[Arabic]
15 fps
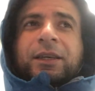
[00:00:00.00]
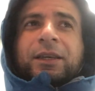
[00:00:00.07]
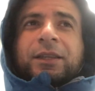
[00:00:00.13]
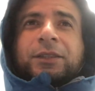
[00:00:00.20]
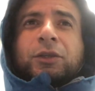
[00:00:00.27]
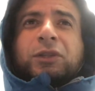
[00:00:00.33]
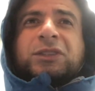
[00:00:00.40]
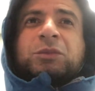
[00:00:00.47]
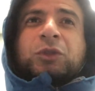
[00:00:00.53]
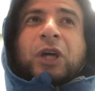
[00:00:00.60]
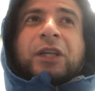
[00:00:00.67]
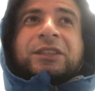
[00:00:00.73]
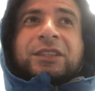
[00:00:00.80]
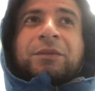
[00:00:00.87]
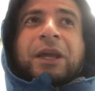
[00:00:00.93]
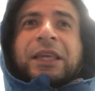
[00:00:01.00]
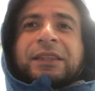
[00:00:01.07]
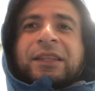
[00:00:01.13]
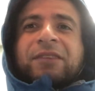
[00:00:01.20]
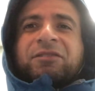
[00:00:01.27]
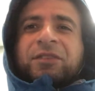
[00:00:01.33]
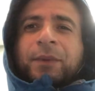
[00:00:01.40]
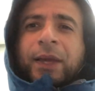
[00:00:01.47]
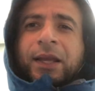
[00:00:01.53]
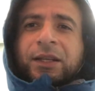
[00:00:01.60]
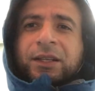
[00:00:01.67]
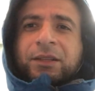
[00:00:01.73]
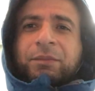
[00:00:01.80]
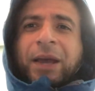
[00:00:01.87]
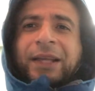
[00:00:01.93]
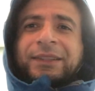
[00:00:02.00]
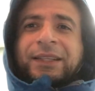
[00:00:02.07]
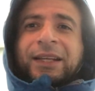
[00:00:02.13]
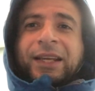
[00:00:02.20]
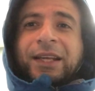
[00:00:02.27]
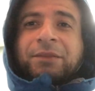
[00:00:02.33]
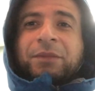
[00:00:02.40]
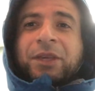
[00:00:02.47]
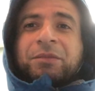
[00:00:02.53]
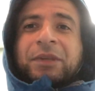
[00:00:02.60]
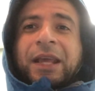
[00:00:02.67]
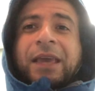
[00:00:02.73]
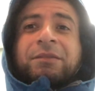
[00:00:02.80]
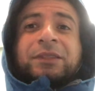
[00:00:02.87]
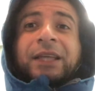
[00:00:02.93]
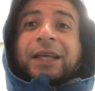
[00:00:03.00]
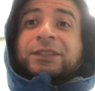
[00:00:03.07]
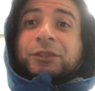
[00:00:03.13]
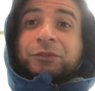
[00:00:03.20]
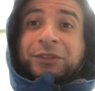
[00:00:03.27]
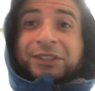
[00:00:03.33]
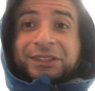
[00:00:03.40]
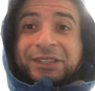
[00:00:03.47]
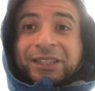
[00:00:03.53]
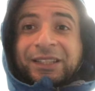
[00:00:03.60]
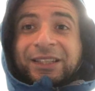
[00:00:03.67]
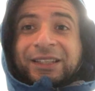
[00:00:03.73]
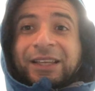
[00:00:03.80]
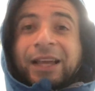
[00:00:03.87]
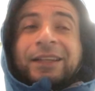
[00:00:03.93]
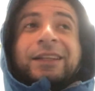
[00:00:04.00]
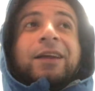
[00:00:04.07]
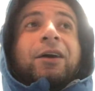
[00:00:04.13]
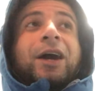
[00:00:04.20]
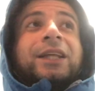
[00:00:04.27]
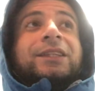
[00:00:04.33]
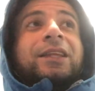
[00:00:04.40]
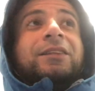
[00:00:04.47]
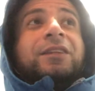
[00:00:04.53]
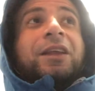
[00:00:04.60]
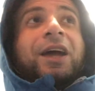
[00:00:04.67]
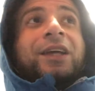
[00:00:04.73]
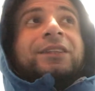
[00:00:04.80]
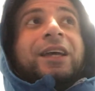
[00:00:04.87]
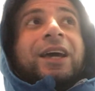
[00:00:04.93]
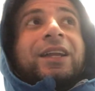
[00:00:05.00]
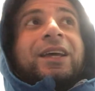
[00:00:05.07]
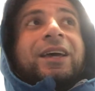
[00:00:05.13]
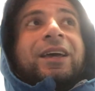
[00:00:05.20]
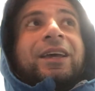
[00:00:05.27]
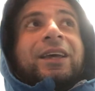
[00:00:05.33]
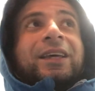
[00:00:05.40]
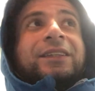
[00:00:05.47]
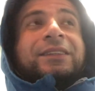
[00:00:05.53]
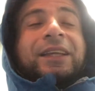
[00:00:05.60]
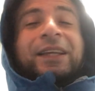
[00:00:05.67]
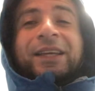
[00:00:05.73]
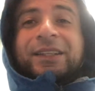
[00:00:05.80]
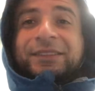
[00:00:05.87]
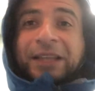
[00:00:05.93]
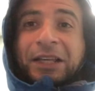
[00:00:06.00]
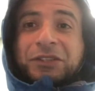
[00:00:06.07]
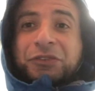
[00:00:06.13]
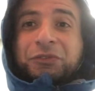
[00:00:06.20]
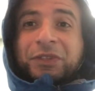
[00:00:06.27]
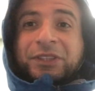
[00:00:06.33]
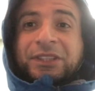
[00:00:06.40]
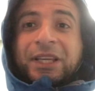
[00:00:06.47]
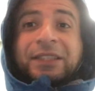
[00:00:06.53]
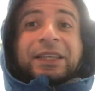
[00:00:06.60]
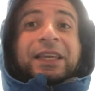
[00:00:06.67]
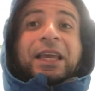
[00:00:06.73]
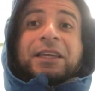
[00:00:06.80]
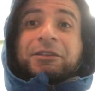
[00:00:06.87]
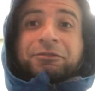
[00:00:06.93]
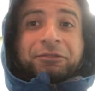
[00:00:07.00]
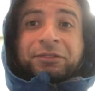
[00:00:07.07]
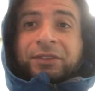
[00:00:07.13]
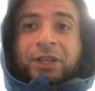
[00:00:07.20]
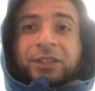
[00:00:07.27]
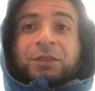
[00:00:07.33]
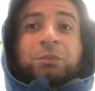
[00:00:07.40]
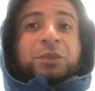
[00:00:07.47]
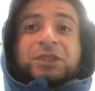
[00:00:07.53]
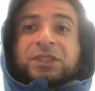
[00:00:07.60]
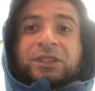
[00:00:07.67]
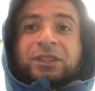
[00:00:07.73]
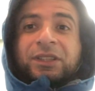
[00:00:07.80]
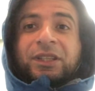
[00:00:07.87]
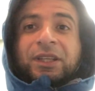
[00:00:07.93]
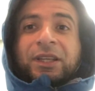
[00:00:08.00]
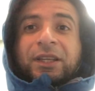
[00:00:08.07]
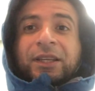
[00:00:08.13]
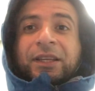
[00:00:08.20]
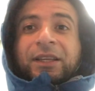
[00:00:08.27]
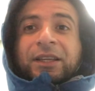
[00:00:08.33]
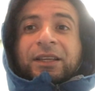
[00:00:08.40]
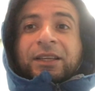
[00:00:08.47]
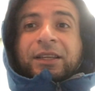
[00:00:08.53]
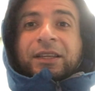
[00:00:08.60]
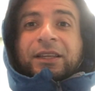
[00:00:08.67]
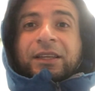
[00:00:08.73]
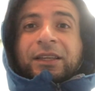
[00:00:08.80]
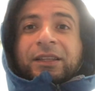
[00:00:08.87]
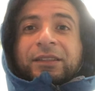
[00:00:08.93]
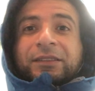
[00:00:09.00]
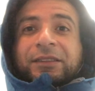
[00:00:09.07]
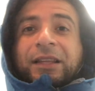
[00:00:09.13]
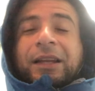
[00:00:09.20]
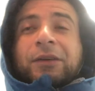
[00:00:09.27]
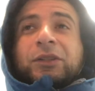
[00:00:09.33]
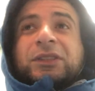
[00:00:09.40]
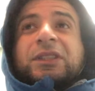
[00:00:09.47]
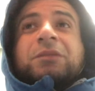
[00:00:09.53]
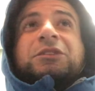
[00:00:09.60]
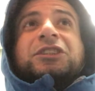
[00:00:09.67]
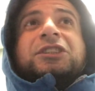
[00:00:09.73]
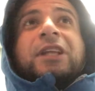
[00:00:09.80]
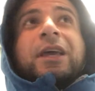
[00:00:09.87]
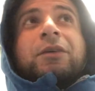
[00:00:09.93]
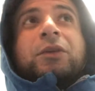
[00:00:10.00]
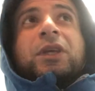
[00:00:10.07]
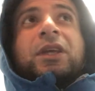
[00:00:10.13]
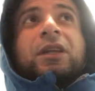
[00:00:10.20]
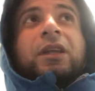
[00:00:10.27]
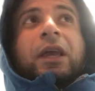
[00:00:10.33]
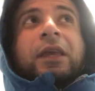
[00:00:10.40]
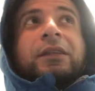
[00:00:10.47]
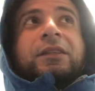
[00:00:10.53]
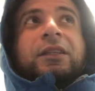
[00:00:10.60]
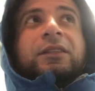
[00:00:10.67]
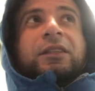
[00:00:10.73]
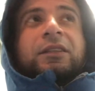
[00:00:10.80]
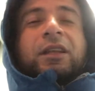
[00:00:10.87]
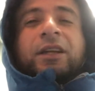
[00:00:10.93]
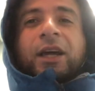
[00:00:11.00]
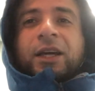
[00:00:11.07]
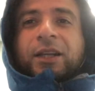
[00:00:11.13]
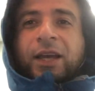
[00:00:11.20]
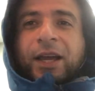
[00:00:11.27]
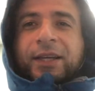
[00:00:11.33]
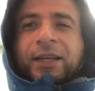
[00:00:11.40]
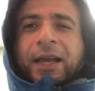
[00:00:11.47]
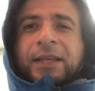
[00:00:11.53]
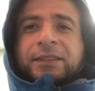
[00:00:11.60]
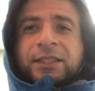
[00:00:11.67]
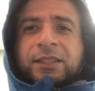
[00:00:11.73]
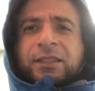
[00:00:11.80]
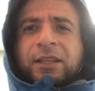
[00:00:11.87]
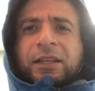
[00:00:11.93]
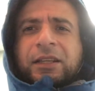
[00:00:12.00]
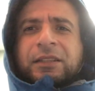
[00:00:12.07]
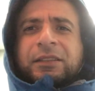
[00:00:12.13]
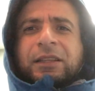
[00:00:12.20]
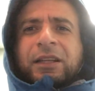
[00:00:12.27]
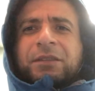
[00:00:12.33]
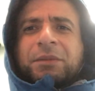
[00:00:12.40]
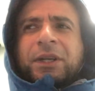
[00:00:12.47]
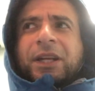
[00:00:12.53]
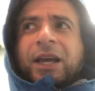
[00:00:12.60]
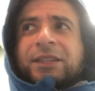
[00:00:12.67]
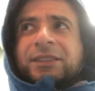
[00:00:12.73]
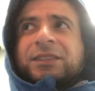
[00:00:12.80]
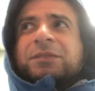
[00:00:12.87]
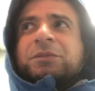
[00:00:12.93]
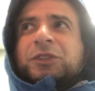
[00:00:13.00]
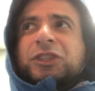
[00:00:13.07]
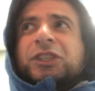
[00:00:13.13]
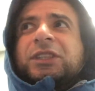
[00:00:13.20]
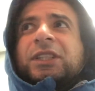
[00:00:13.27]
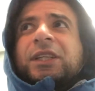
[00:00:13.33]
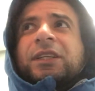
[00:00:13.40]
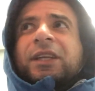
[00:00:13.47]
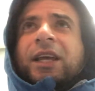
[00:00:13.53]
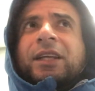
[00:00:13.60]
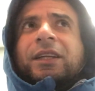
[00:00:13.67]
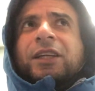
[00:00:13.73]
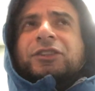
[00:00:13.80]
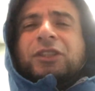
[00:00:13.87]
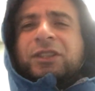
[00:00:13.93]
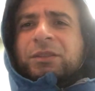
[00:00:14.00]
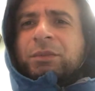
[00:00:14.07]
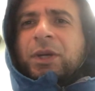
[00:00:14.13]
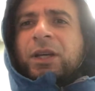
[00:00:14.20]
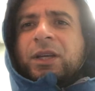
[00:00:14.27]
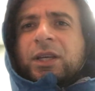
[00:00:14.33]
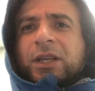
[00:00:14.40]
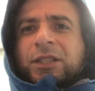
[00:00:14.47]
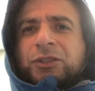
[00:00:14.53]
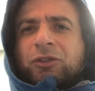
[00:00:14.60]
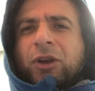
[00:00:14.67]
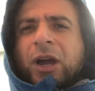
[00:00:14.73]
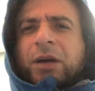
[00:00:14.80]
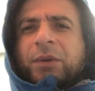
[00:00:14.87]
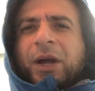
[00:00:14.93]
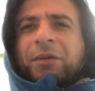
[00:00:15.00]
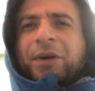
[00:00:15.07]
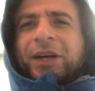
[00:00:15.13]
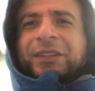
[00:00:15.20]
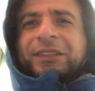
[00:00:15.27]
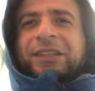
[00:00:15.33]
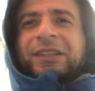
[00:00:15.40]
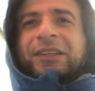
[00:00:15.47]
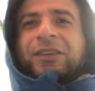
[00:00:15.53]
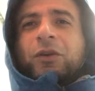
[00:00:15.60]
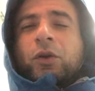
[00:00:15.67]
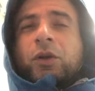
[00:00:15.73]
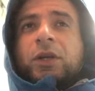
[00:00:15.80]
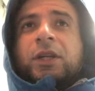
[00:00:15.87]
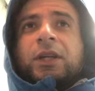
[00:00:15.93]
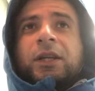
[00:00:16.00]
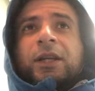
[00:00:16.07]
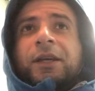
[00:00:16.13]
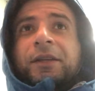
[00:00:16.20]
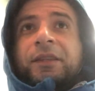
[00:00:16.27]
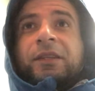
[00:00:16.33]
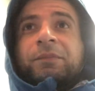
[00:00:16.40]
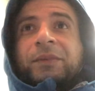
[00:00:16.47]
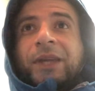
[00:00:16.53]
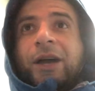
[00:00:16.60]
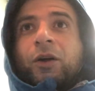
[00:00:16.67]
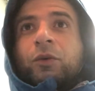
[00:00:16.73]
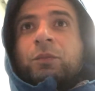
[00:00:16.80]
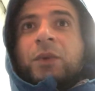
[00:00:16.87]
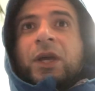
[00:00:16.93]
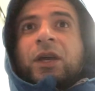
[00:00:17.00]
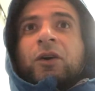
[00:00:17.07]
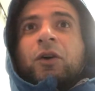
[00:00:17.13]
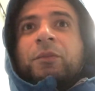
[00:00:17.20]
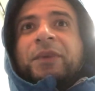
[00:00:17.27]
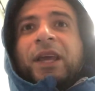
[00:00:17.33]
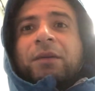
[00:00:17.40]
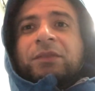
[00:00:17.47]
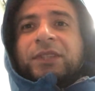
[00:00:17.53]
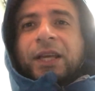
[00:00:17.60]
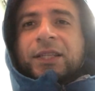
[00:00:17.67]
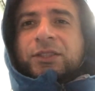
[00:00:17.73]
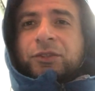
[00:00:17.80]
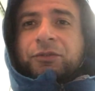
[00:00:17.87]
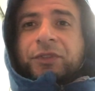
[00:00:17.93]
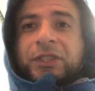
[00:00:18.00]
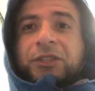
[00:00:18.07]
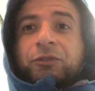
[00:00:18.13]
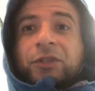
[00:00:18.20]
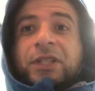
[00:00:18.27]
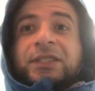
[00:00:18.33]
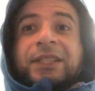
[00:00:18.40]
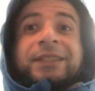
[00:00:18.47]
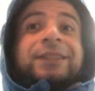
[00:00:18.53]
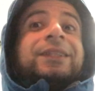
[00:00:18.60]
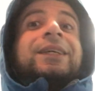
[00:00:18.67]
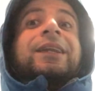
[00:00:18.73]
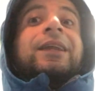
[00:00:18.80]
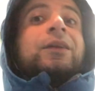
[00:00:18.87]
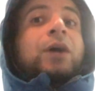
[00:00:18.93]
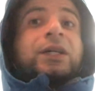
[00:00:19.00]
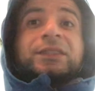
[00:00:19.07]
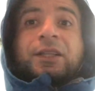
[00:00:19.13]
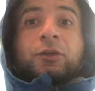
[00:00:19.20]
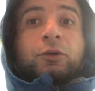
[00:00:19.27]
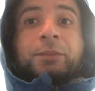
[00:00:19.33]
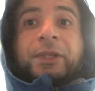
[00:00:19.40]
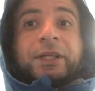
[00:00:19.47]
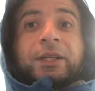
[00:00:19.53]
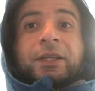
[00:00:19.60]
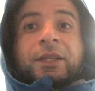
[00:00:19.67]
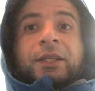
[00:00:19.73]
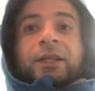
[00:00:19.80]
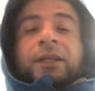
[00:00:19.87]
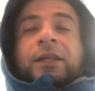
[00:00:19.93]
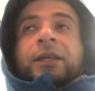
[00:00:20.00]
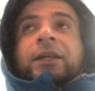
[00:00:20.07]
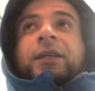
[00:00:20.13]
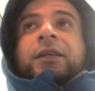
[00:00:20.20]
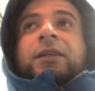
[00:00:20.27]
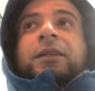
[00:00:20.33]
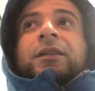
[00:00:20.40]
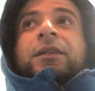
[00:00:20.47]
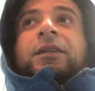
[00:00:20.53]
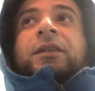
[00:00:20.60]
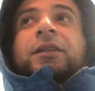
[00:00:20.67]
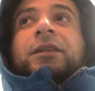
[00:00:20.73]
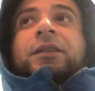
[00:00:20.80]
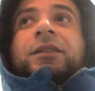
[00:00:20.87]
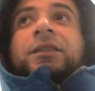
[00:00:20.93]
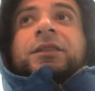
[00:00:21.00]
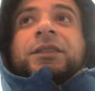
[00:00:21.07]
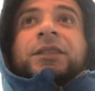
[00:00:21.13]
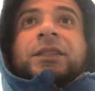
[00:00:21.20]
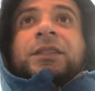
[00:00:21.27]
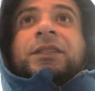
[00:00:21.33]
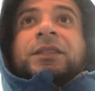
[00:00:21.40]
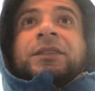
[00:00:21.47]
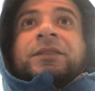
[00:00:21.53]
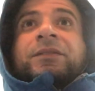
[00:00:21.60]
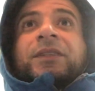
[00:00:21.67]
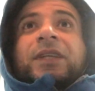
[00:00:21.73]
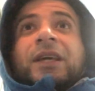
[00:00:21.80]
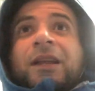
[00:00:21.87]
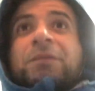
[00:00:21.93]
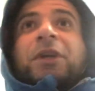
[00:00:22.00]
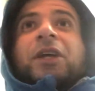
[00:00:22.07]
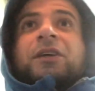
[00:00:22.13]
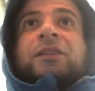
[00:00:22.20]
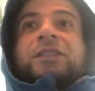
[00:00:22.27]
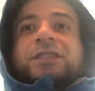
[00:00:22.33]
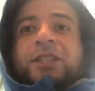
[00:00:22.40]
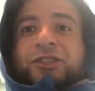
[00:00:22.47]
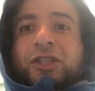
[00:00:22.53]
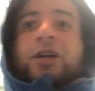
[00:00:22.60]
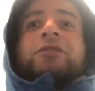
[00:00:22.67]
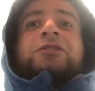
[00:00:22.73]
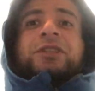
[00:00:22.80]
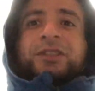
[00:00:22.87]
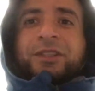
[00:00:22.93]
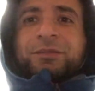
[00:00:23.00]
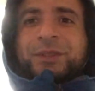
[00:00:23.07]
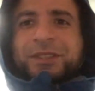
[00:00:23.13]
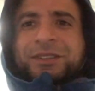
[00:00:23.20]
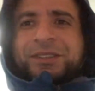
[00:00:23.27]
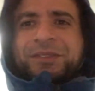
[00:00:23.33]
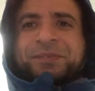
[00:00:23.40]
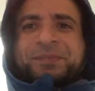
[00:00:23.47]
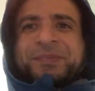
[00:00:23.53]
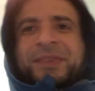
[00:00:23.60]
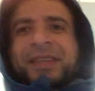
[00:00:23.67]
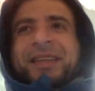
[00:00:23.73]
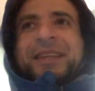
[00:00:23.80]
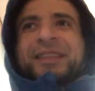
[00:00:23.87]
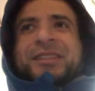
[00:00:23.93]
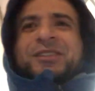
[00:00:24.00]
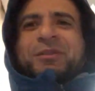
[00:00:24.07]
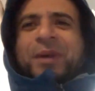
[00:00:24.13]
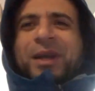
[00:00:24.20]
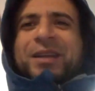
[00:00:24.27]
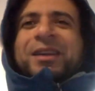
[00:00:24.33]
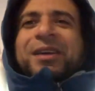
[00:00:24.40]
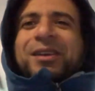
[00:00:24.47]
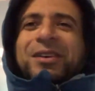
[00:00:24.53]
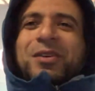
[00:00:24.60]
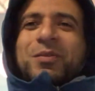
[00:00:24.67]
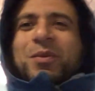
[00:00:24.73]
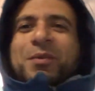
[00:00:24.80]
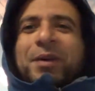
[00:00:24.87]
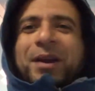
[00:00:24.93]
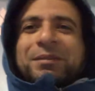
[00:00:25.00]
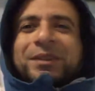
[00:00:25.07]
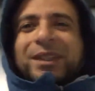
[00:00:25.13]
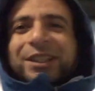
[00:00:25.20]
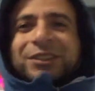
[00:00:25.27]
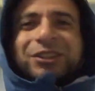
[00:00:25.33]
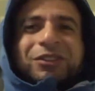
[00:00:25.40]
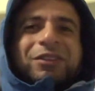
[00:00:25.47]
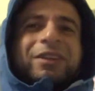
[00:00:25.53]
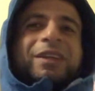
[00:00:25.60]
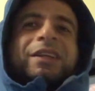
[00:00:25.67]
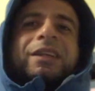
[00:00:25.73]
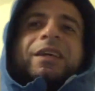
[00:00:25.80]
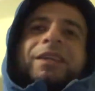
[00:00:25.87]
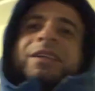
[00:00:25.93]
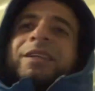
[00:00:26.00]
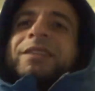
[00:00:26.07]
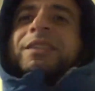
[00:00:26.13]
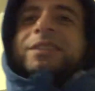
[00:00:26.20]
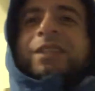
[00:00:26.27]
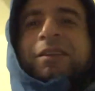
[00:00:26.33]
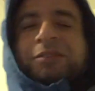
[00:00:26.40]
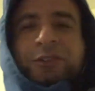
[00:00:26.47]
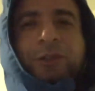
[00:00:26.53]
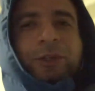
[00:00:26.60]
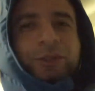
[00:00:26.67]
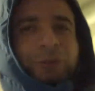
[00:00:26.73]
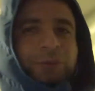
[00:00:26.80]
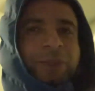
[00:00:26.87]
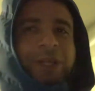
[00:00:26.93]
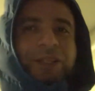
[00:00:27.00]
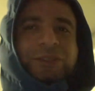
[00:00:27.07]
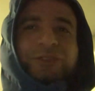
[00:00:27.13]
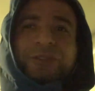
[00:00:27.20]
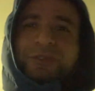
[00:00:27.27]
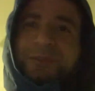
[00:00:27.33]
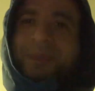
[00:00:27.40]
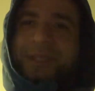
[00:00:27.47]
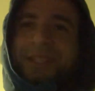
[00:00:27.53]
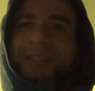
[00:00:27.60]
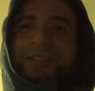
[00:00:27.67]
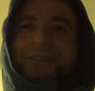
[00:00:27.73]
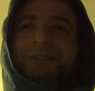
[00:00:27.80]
الدول دي متقدمة جدا في مجال البحث العلمي من أيام الاتحاد السوفيتي، يعني لو حتى طلعت على تاريخ الاتحاد السوفيتي هتتكيف هتنبسط. ده لو انت مش ناوي انك انت تطلع على حاجه حديثه لان تقريبا الحديث مش كتير يعني عشان نبقى صراحه مع بعض كل الارث بتاعهم هو من ايام الاتحاد السوفيتي والناس كتيره اللي واخده نوبل آه كلامي خلص عشان وصلت البيت سبحانك اللهم وبحمدك اشهد ان لا اله الا انت استغفرك واتوب اليك اشوفكم على خير